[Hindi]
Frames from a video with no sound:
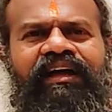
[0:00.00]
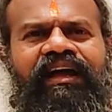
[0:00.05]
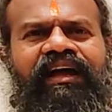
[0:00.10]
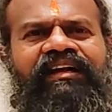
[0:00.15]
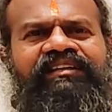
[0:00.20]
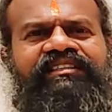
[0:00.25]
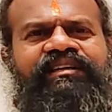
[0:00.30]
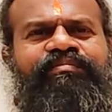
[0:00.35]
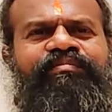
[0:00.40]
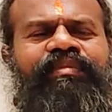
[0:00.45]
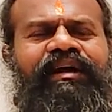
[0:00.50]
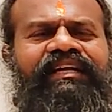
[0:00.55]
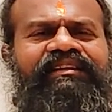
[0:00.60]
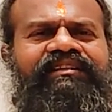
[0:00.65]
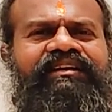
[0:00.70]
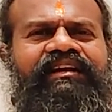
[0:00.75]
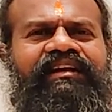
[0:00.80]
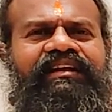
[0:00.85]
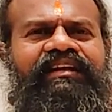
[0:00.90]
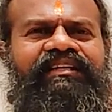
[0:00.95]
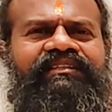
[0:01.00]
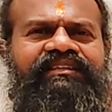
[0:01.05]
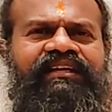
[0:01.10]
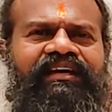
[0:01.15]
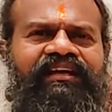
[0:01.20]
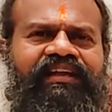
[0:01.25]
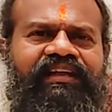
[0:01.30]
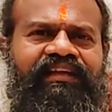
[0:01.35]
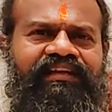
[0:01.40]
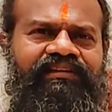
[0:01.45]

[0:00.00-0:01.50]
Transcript: आज हम बात करने जा रहे